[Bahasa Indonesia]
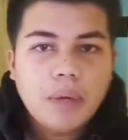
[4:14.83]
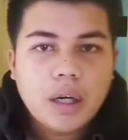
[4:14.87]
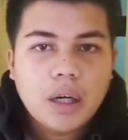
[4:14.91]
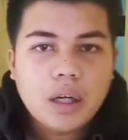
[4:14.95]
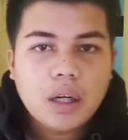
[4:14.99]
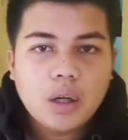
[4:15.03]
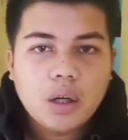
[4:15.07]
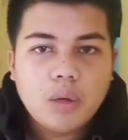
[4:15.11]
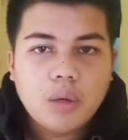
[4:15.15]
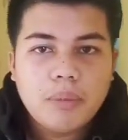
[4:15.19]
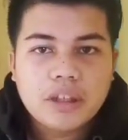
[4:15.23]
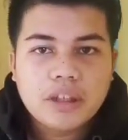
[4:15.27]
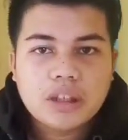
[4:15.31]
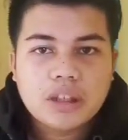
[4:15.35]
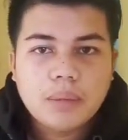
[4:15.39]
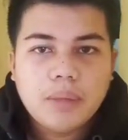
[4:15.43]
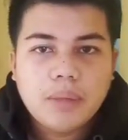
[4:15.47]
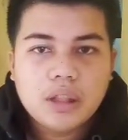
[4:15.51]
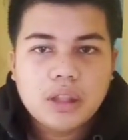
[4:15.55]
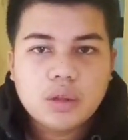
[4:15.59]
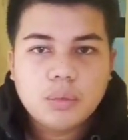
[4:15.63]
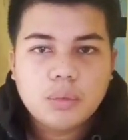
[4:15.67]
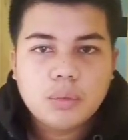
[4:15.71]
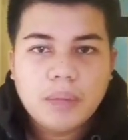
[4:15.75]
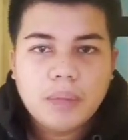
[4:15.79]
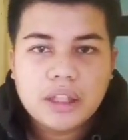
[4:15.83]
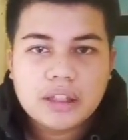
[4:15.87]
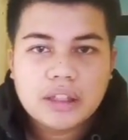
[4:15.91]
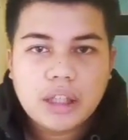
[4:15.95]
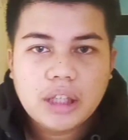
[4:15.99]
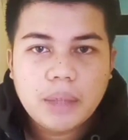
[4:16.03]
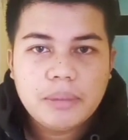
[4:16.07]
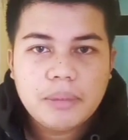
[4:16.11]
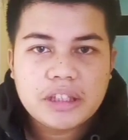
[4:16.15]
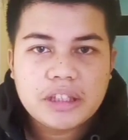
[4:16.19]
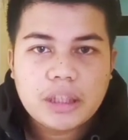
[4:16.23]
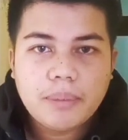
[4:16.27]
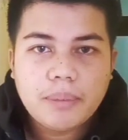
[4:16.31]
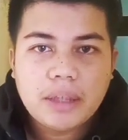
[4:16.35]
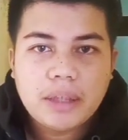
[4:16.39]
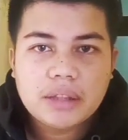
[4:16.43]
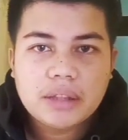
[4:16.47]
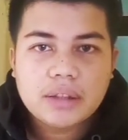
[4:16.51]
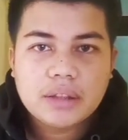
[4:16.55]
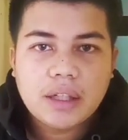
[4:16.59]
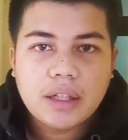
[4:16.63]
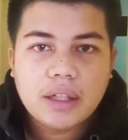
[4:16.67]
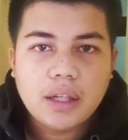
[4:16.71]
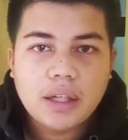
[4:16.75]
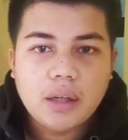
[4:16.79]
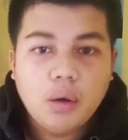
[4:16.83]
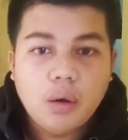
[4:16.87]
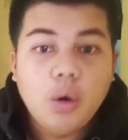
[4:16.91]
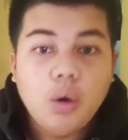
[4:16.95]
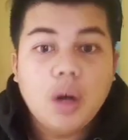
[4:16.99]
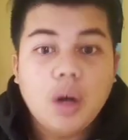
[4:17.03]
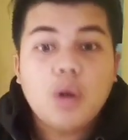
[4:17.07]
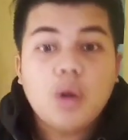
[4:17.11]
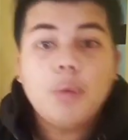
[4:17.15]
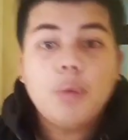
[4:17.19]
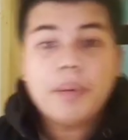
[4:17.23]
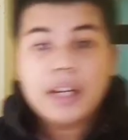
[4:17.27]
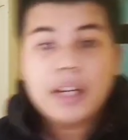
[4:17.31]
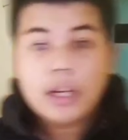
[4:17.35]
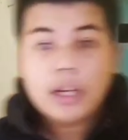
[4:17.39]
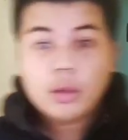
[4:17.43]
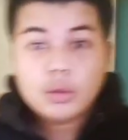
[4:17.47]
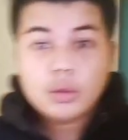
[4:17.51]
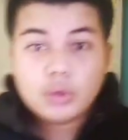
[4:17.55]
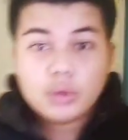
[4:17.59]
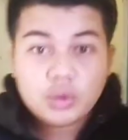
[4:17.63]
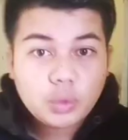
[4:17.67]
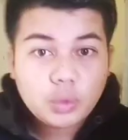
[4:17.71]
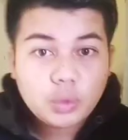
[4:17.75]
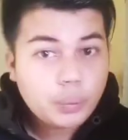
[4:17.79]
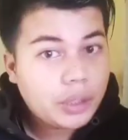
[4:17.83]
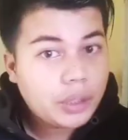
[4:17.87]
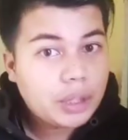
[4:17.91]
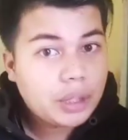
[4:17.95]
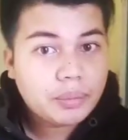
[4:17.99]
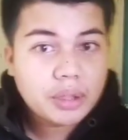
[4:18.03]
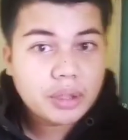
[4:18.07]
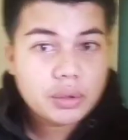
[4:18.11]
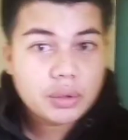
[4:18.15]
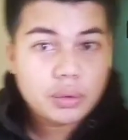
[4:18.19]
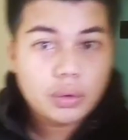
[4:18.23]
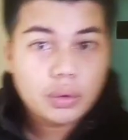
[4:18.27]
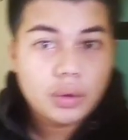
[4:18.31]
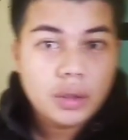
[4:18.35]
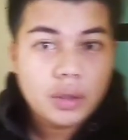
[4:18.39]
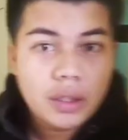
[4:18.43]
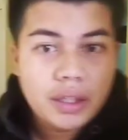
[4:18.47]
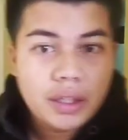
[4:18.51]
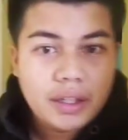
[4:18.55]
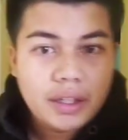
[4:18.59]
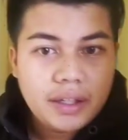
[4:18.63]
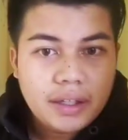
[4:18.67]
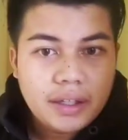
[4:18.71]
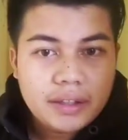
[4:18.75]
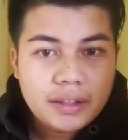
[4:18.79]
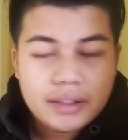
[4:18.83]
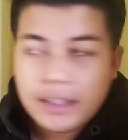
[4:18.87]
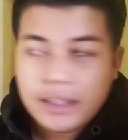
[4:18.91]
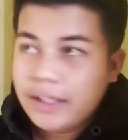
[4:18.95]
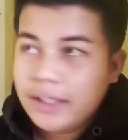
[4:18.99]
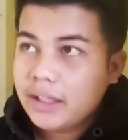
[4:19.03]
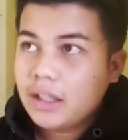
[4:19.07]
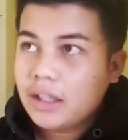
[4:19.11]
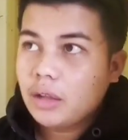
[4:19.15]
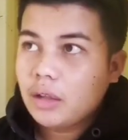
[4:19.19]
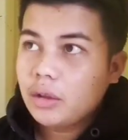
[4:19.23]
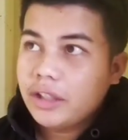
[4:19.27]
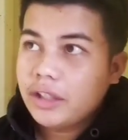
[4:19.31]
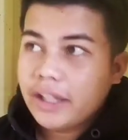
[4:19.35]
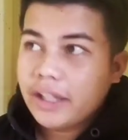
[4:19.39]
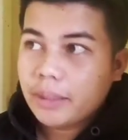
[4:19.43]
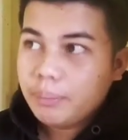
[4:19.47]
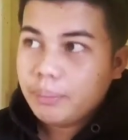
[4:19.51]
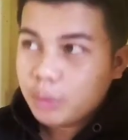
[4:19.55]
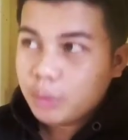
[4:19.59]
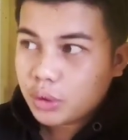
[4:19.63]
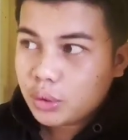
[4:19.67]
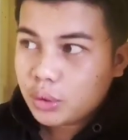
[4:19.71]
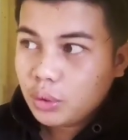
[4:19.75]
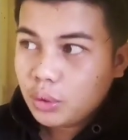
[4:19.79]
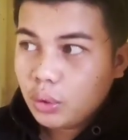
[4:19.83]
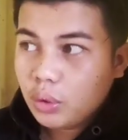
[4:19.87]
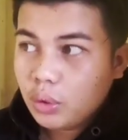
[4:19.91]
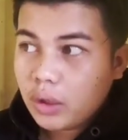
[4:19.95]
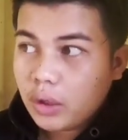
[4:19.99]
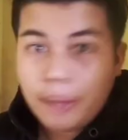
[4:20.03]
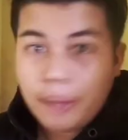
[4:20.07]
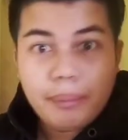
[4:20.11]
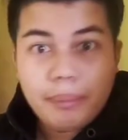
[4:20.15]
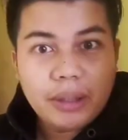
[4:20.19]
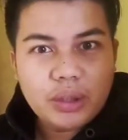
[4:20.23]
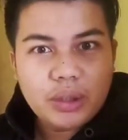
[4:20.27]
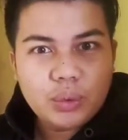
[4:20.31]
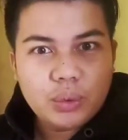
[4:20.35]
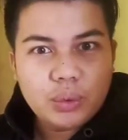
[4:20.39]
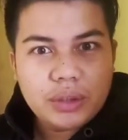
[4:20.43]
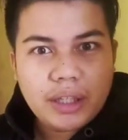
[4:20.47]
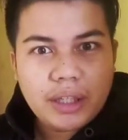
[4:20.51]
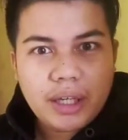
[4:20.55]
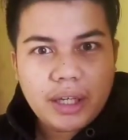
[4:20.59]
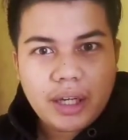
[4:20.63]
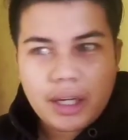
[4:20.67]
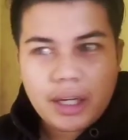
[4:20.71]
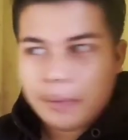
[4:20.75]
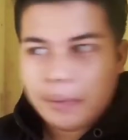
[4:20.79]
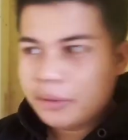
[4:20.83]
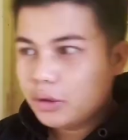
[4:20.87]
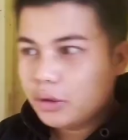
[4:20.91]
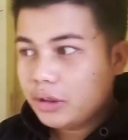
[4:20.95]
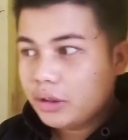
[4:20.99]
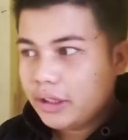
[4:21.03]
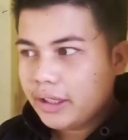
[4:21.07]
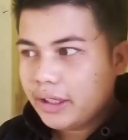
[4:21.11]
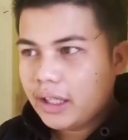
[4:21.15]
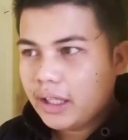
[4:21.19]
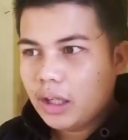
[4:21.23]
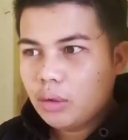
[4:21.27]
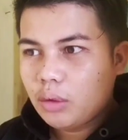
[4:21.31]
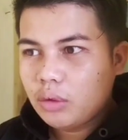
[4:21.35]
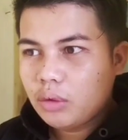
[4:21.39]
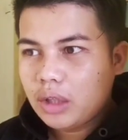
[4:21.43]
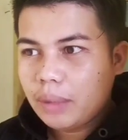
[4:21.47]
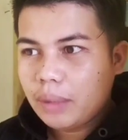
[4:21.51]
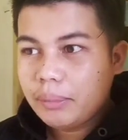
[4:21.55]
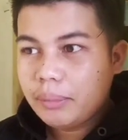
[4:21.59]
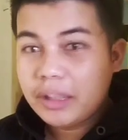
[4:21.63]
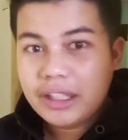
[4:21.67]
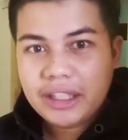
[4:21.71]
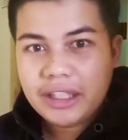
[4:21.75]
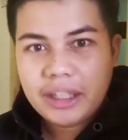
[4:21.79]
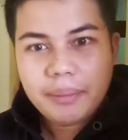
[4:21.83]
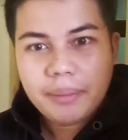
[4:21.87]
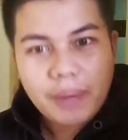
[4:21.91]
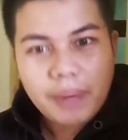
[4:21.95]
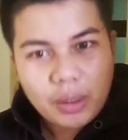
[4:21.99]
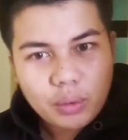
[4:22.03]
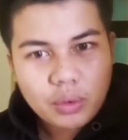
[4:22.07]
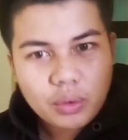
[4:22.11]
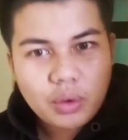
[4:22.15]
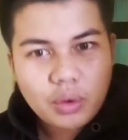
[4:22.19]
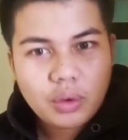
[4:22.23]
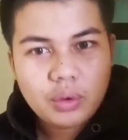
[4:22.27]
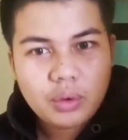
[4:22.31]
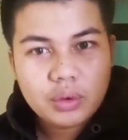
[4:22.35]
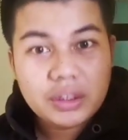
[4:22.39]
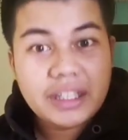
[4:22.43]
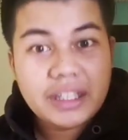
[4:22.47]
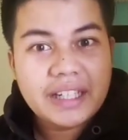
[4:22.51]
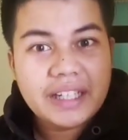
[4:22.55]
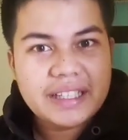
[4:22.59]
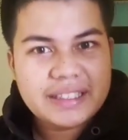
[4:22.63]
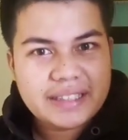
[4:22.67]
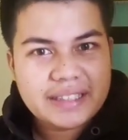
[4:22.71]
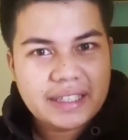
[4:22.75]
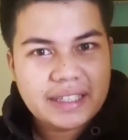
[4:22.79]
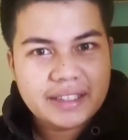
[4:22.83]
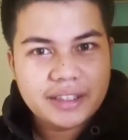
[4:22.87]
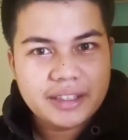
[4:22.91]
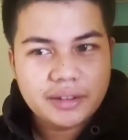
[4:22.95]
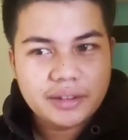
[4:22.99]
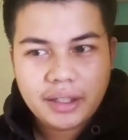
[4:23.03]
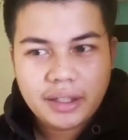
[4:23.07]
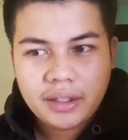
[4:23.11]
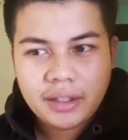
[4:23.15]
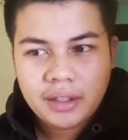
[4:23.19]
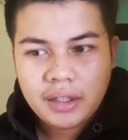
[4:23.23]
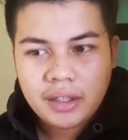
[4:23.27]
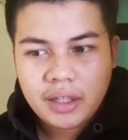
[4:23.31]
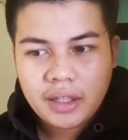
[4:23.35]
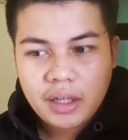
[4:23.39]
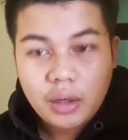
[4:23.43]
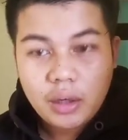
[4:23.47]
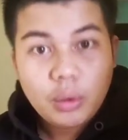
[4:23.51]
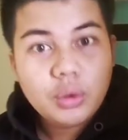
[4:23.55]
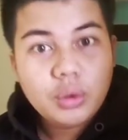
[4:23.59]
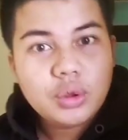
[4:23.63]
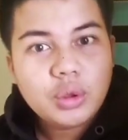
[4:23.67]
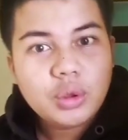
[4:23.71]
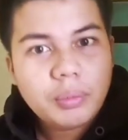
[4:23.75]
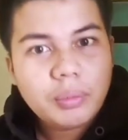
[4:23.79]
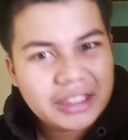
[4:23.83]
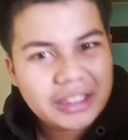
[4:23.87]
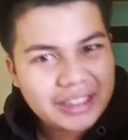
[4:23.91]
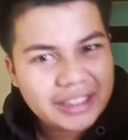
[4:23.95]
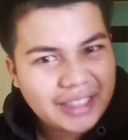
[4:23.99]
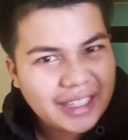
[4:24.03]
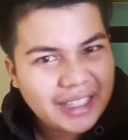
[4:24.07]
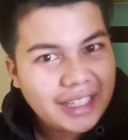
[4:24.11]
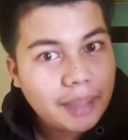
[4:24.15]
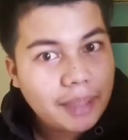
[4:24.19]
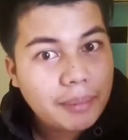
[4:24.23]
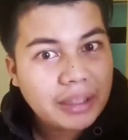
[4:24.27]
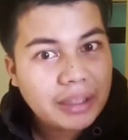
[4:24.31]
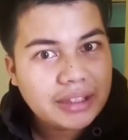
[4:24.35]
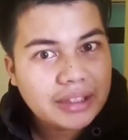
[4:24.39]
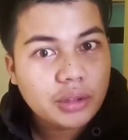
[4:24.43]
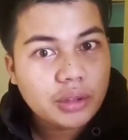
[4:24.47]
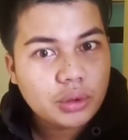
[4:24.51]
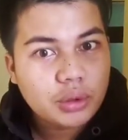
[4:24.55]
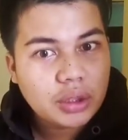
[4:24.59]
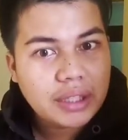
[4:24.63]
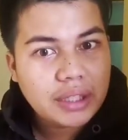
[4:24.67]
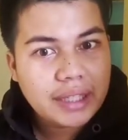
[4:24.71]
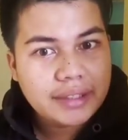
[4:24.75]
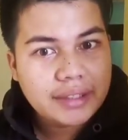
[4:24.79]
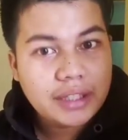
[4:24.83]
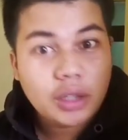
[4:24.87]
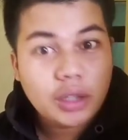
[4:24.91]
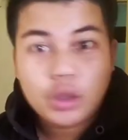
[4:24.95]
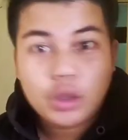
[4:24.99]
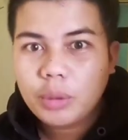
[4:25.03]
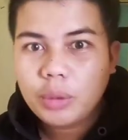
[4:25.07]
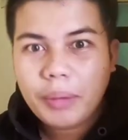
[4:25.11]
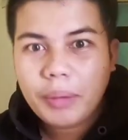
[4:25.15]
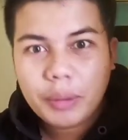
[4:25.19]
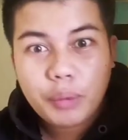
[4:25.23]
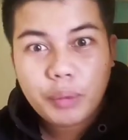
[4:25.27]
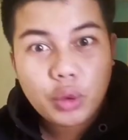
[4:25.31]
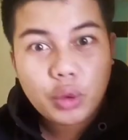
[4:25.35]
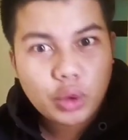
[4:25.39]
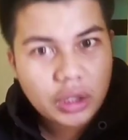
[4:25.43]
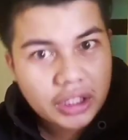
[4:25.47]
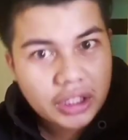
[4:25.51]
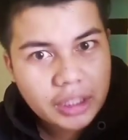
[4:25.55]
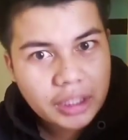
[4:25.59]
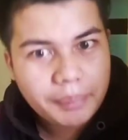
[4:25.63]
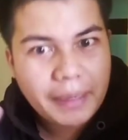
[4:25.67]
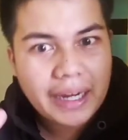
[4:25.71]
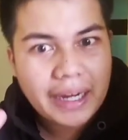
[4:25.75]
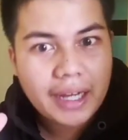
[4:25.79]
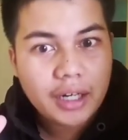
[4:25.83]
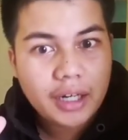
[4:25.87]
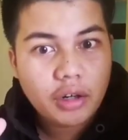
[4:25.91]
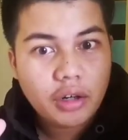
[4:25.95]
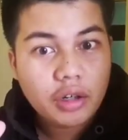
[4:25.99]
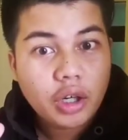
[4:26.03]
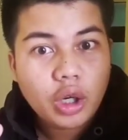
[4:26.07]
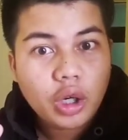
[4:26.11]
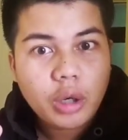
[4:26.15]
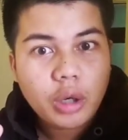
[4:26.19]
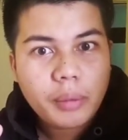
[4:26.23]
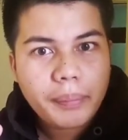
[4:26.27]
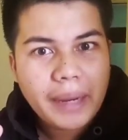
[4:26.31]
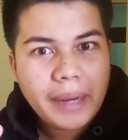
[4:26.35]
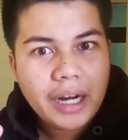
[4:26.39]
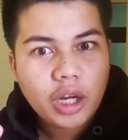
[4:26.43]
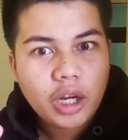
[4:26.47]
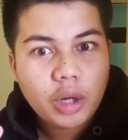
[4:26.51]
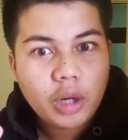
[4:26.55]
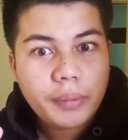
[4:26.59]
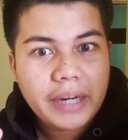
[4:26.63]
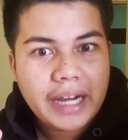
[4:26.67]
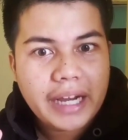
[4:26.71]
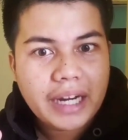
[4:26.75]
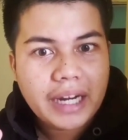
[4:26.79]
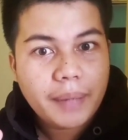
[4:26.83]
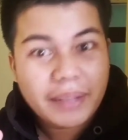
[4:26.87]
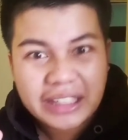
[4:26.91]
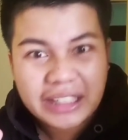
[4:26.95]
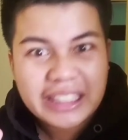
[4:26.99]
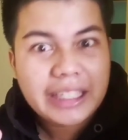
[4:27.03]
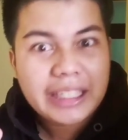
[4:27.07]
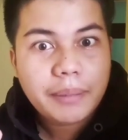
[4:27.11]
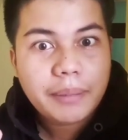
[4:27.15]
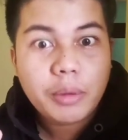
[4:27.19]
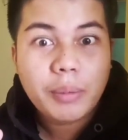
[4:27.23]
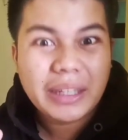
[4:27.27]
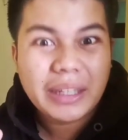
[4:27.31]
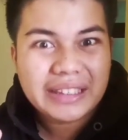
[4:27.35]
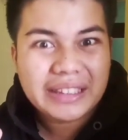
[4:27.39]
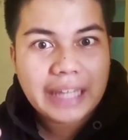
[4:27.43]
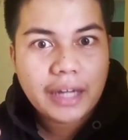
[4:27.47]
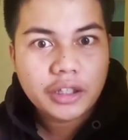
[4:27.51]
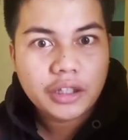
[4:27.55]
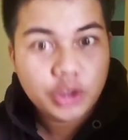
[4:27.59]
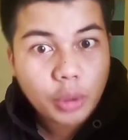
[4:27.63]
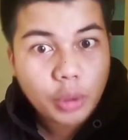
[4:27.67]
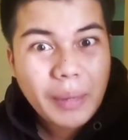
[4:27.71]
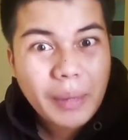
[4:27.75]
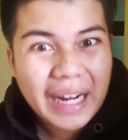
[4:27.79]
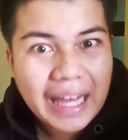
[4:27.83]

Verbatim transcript: Bang kalau masak batu bata bisa matang nggak? Oh aku pernah nonton tuh filmnya tuh jadi kalau dia rebus dulu kan batunya, habis nanti kalau udah mendidih baru kau tiriskan gitu ya. Untuk memastikan dia matang atau enggaknya, kau coba pukulan kepala kau. Kalau kepala kau berdarah berarti dia belum matang.